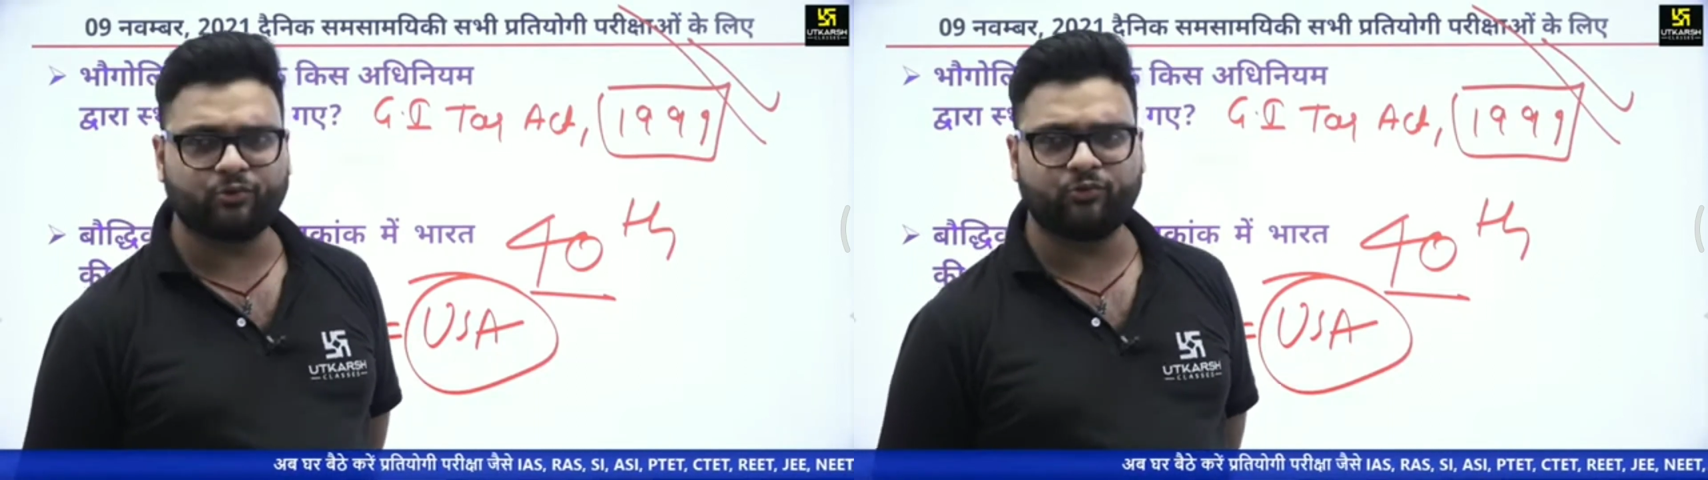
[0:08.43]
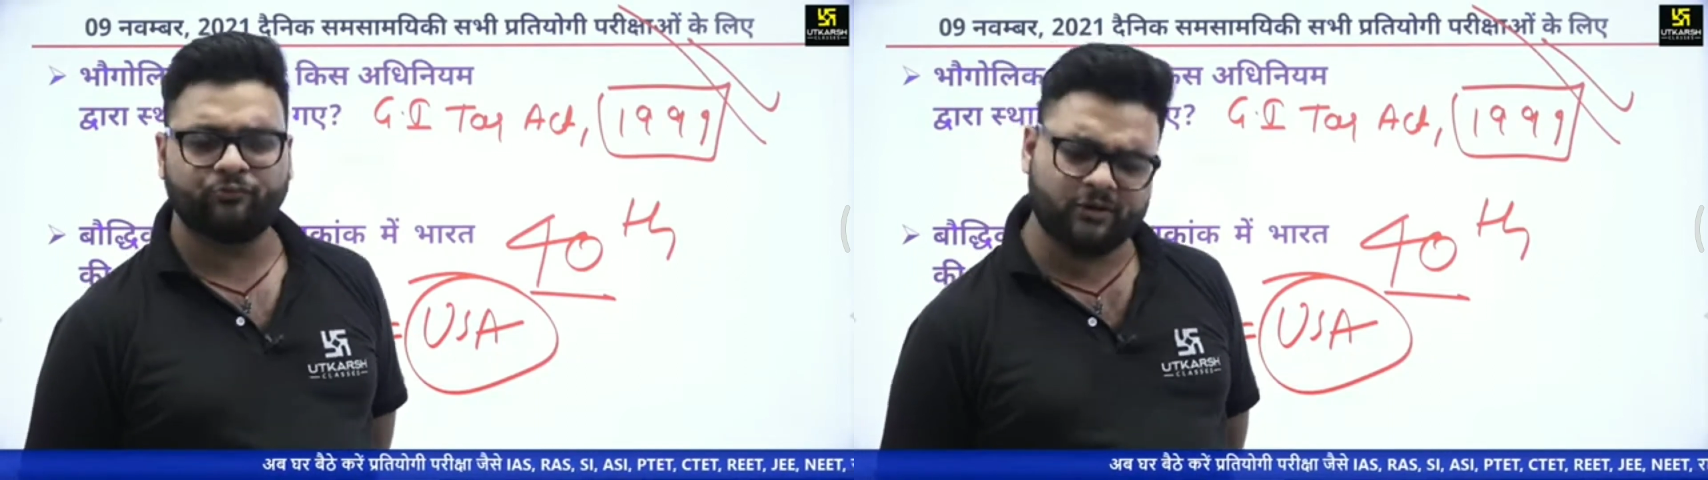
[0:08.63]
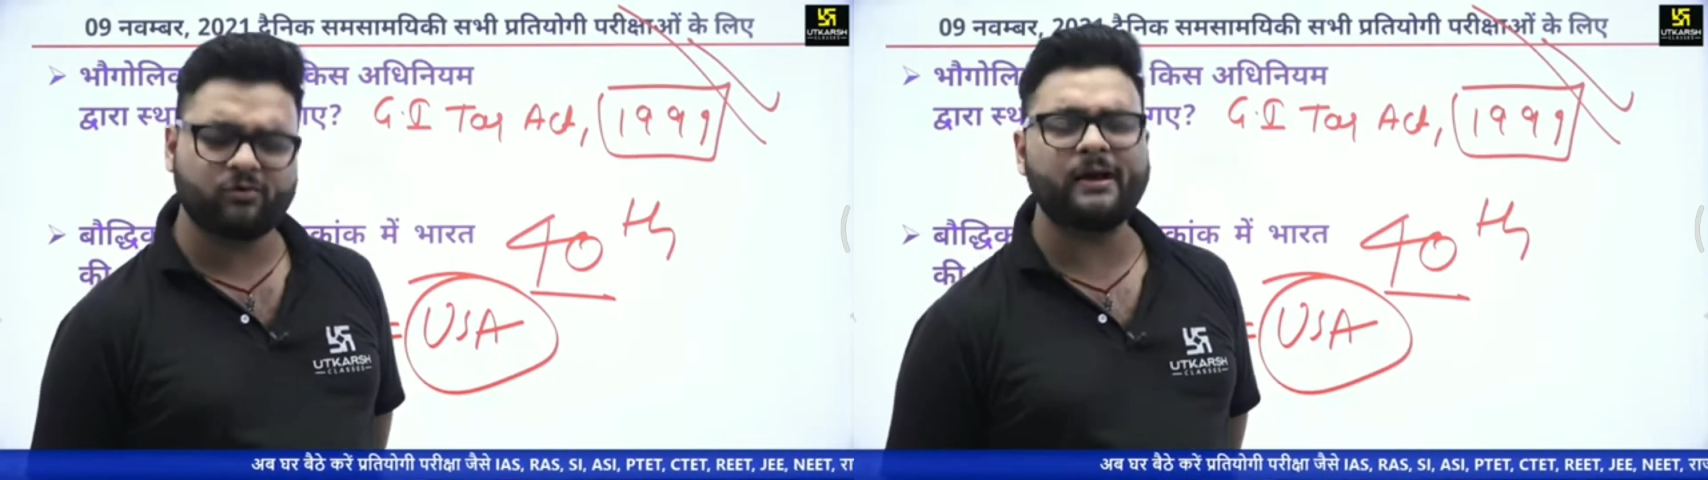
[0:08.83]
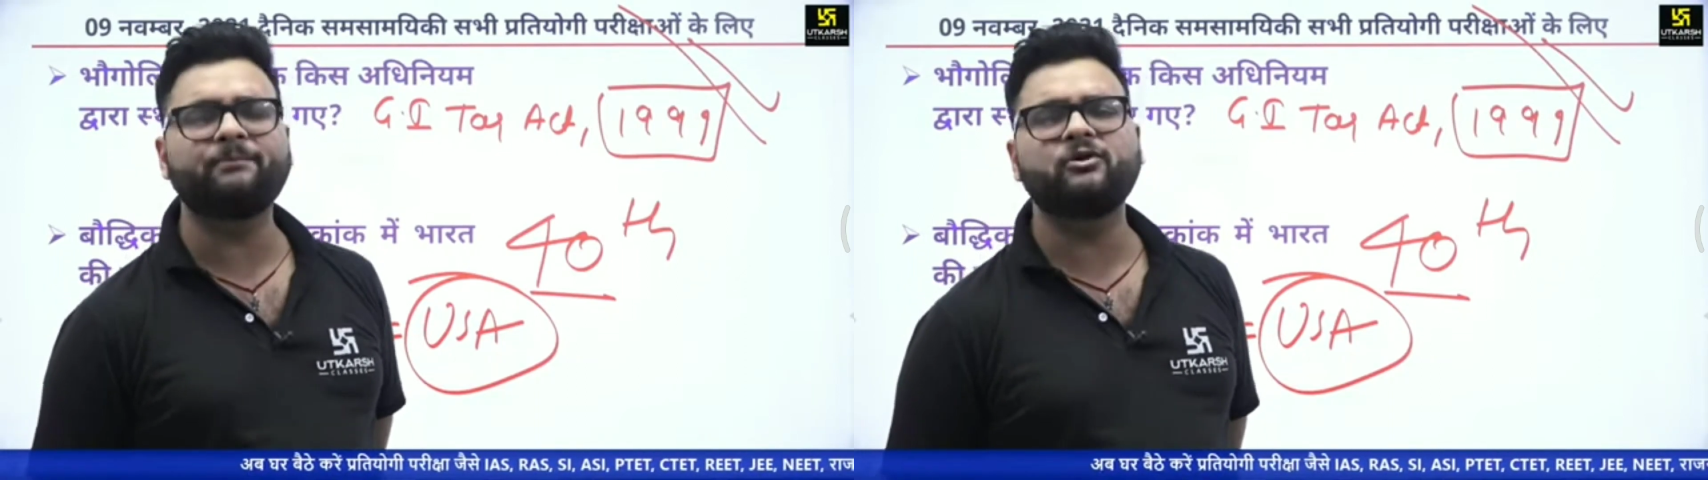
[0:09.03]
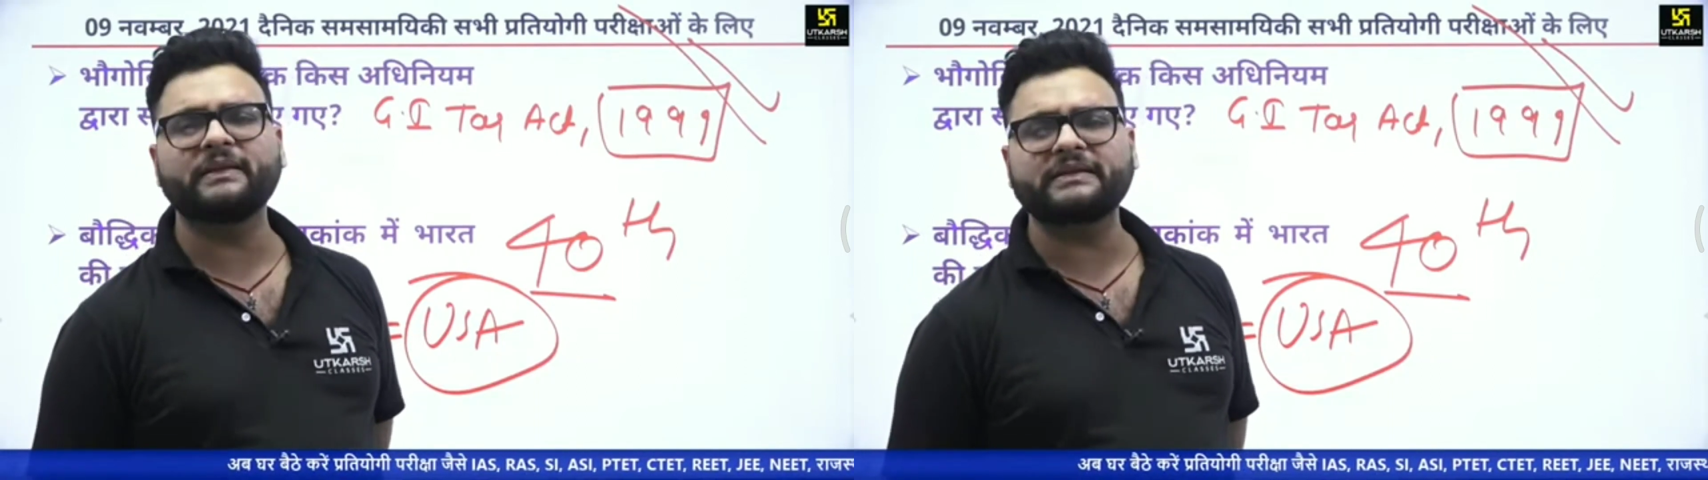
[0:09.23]
फिर वो आपको
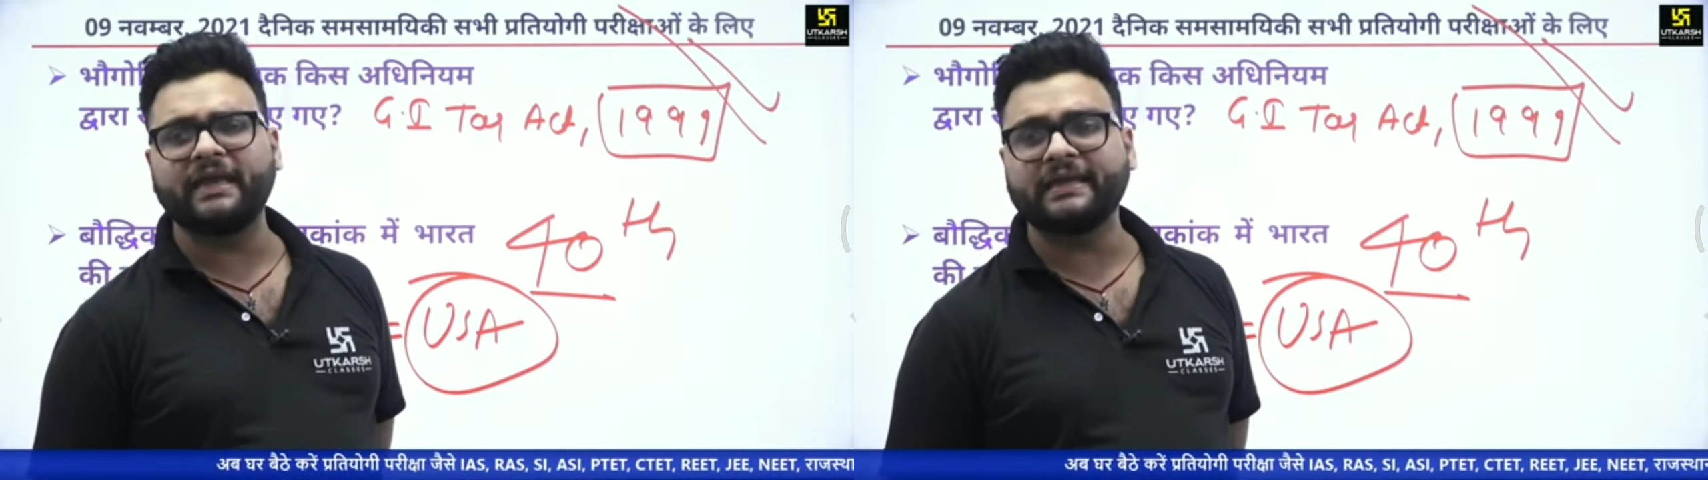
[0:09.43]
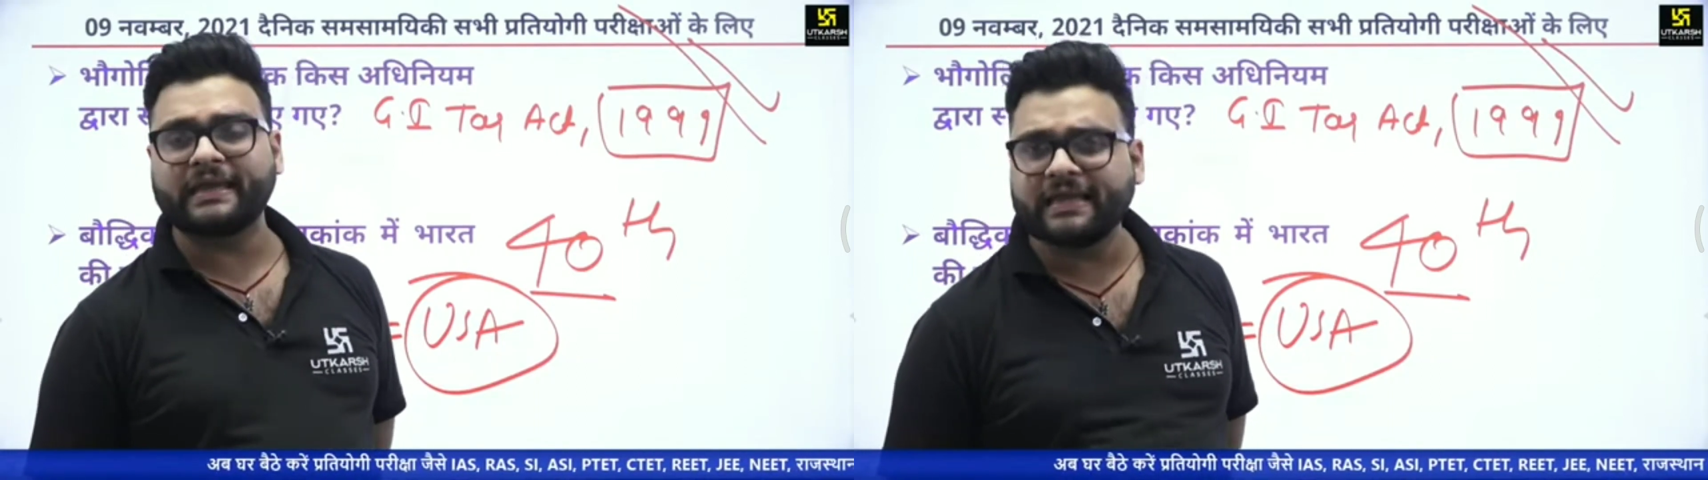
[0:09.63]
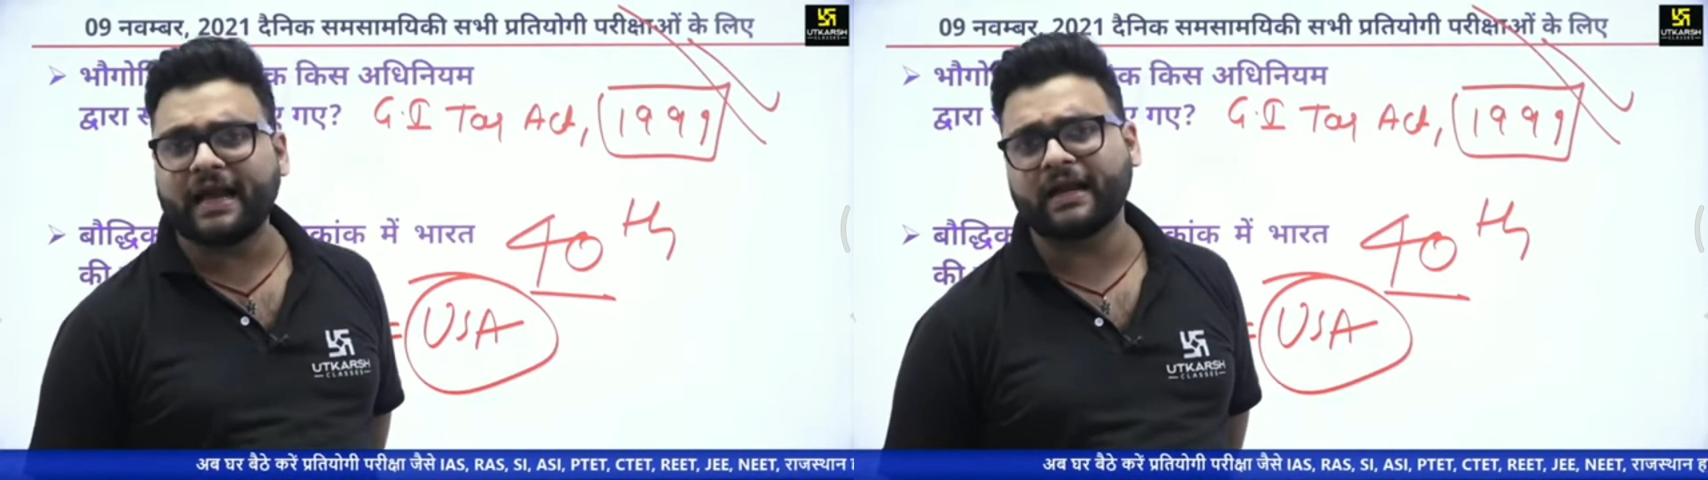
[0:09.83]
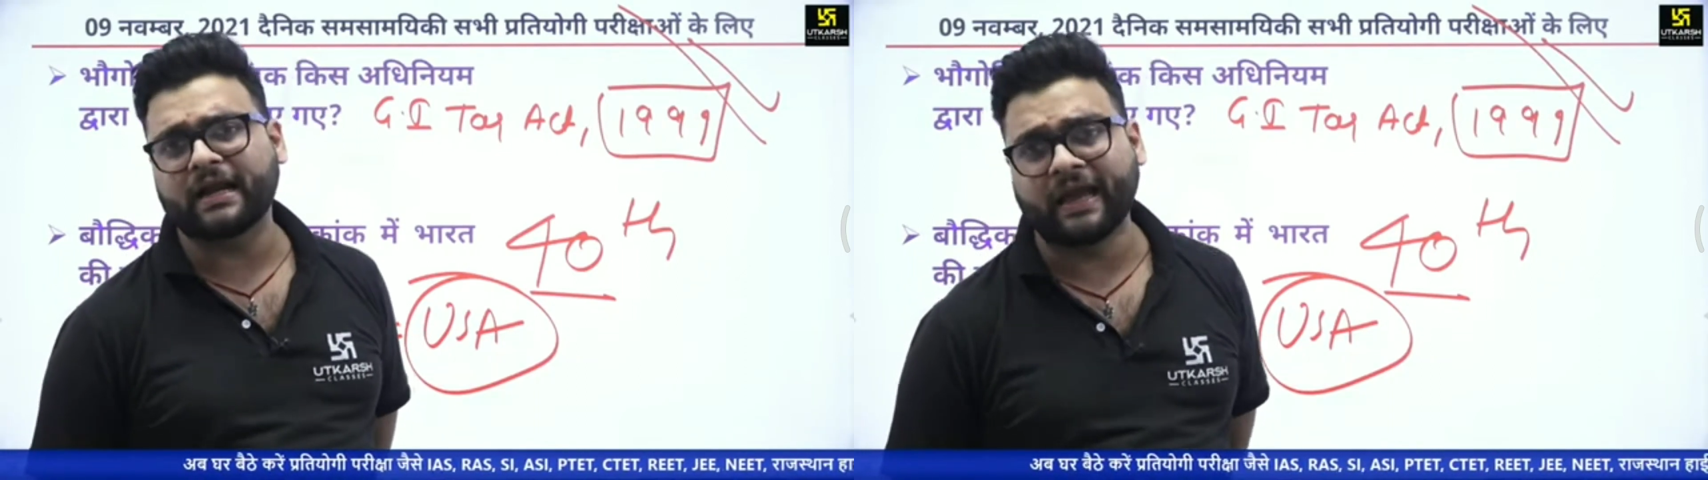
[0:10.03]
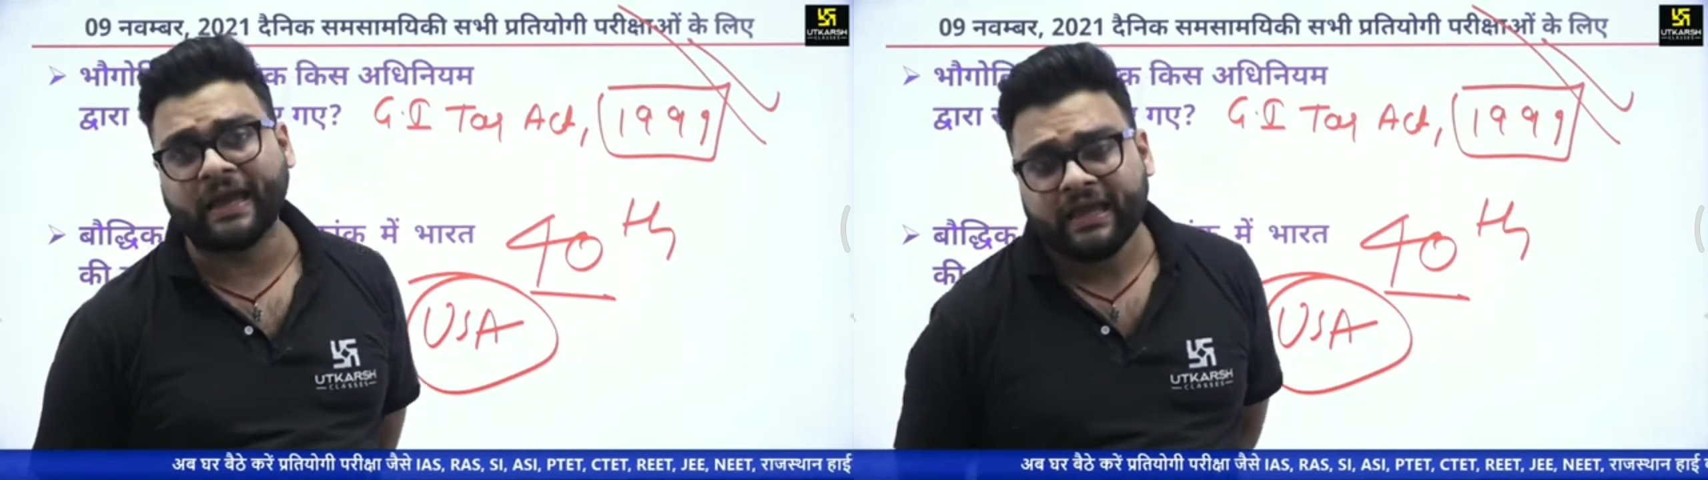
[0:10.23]
बताएंगे क्या करना
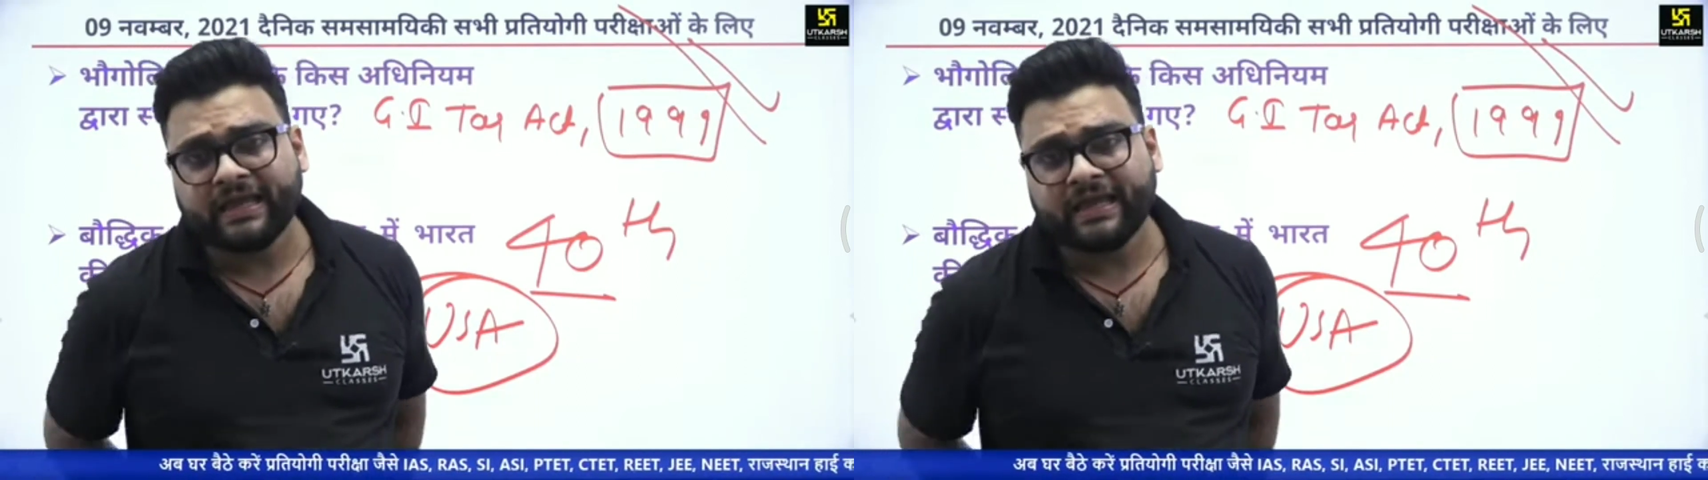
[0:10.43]
है